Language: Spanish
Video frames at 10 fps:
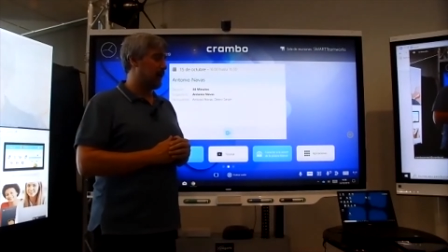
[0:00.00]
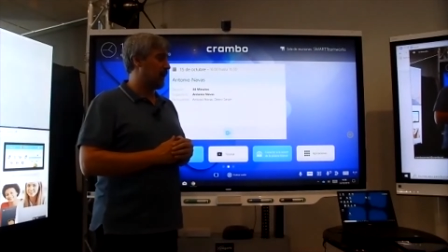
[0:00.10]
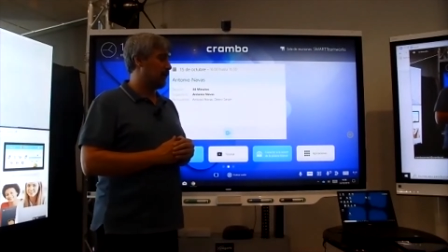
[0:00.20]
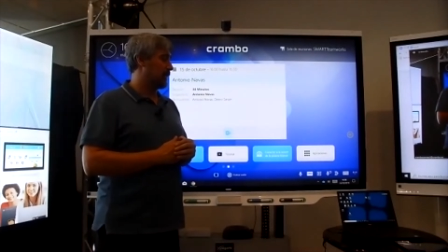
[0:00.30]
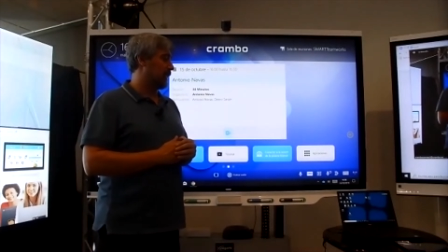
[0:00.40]
a
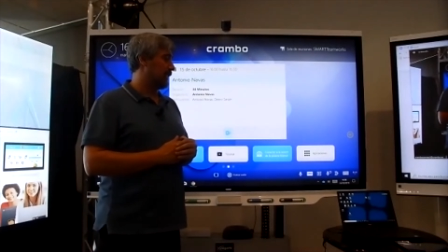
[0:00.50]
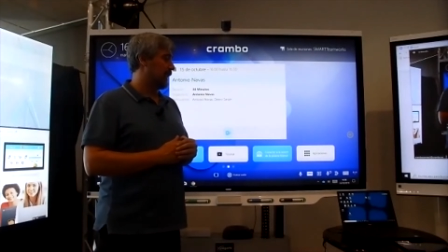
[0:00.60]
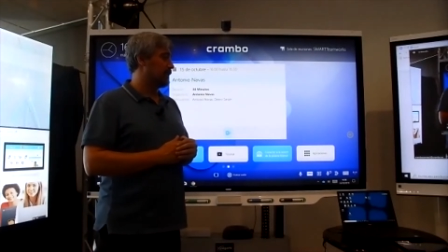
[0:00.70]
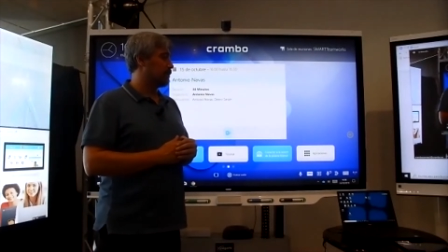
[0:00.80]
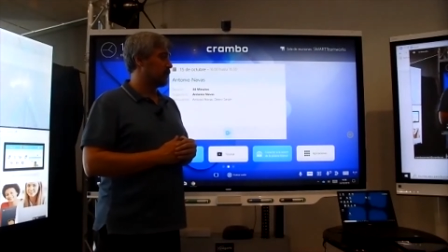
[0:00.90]
vuestra entera
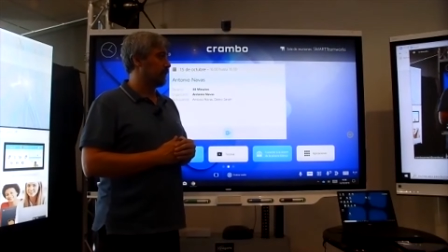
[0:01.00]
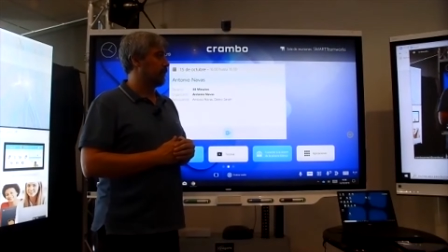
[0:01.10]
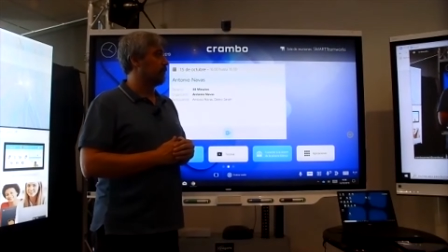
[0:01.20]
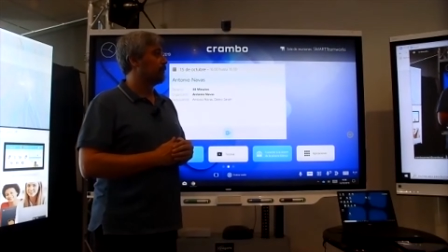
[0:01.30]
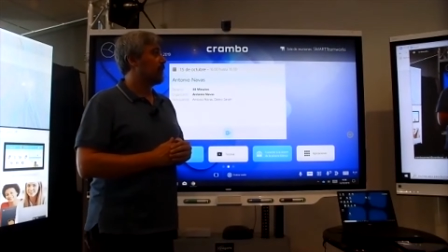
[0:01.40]
disposición.
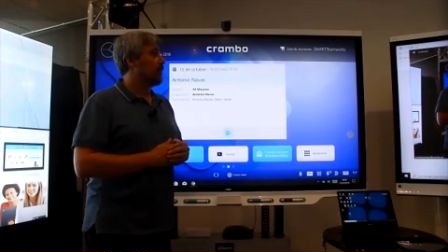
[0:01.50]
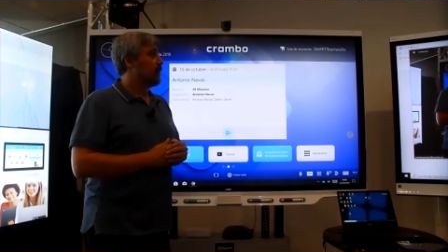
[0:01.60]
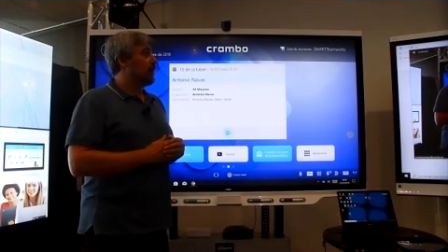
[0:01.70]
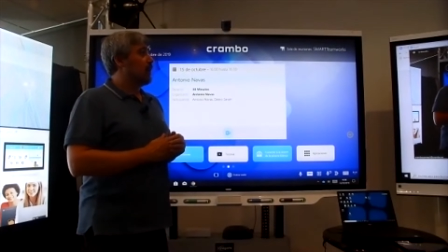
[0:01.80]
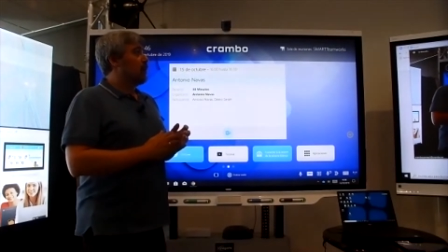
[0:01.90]

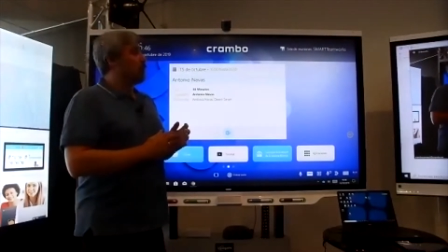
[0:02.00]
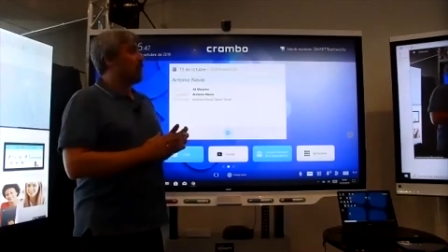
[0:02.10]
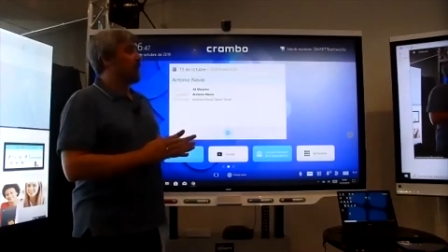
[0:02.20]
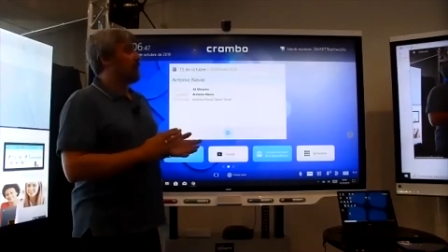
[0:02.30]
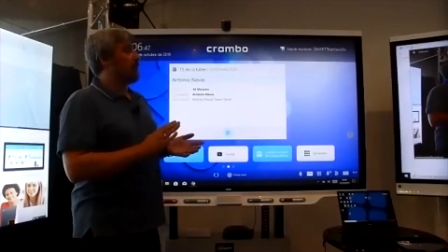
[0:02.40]
Muy
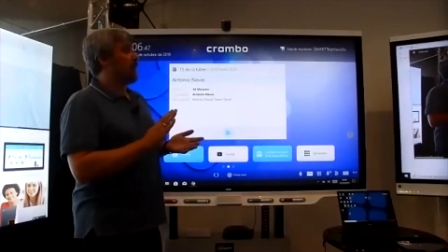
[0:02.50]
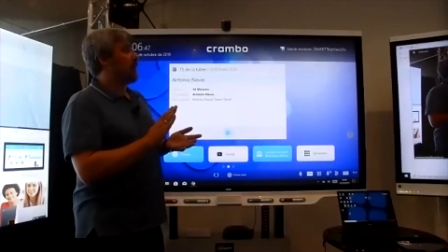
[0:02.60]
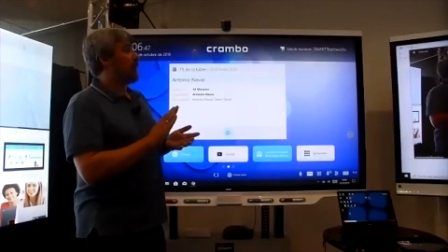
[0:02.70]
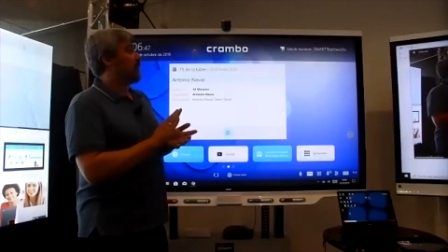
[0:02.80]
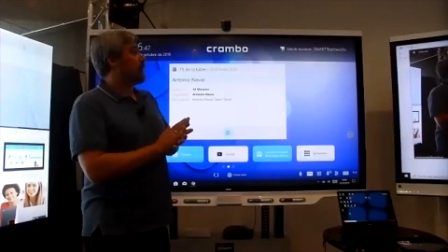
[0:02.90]
bien,
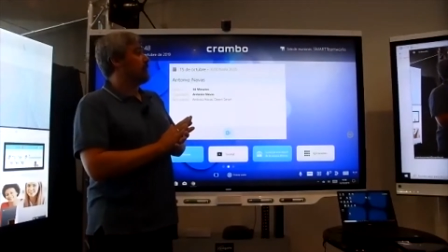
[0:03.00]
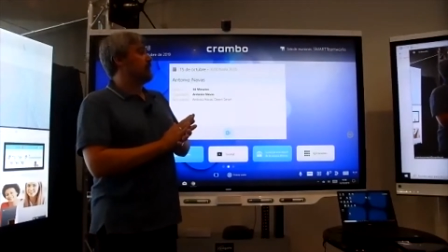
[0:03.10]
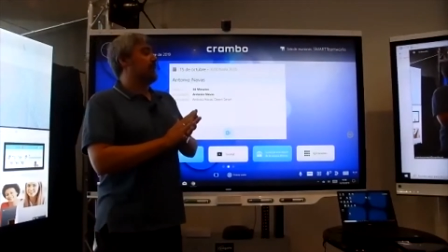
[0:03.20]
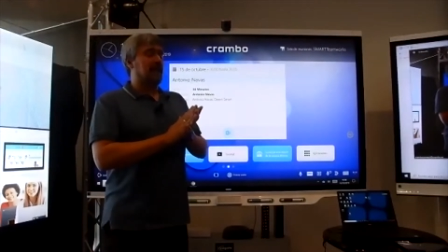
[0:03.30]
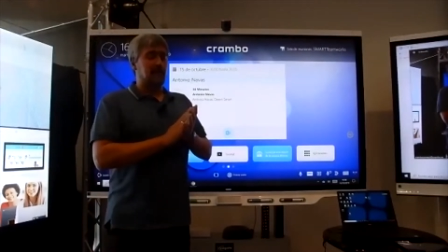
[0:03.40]
eh,
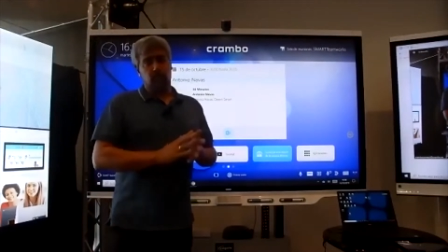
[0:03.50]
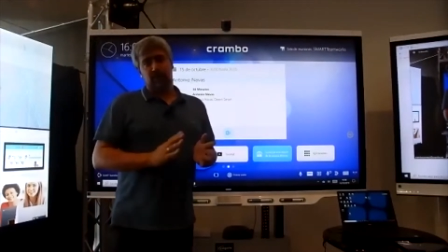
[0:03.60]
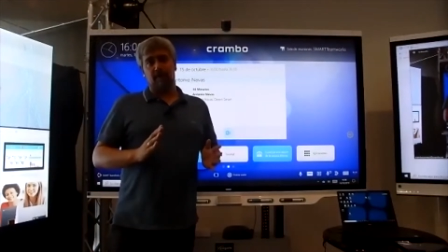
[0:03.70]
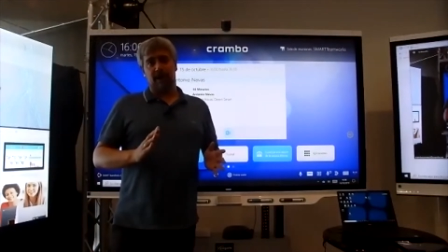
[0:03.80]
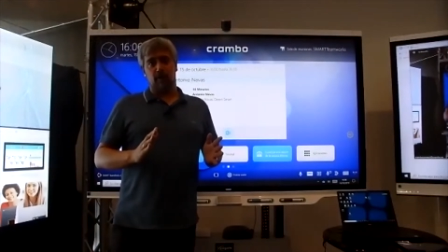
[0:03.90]
¿de qué vamos a
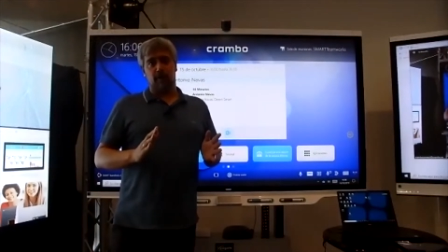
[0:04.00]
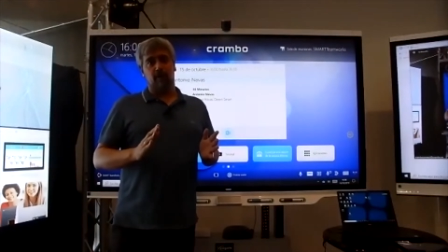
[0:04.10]
hablar hoy?